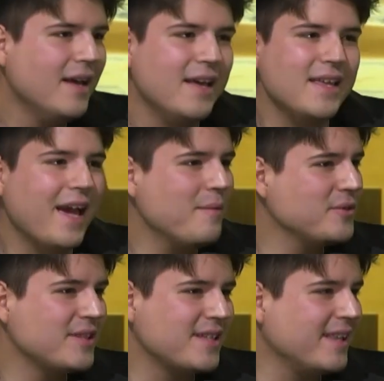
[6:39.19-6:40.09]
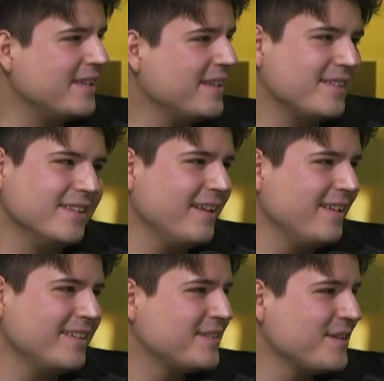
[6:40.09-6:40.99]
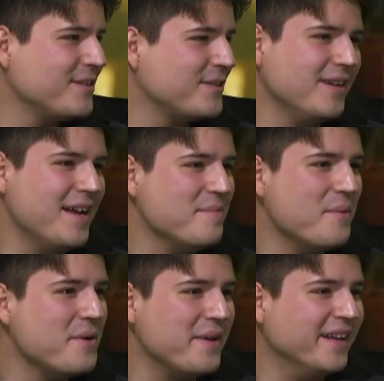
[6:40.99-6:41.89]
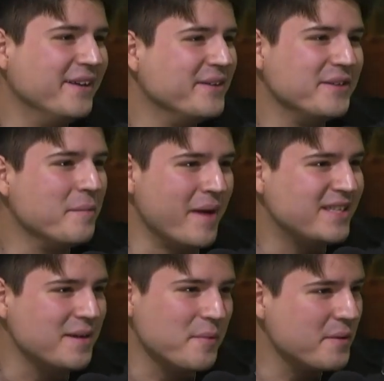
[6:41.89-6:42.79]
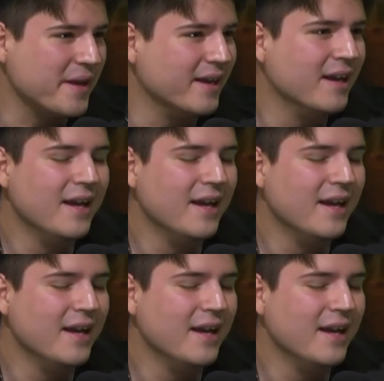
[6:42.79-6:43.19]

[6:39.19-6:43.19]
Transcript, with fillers: Y hay voces que dices, no, esto no suena muy bien, no, no macha muy bien.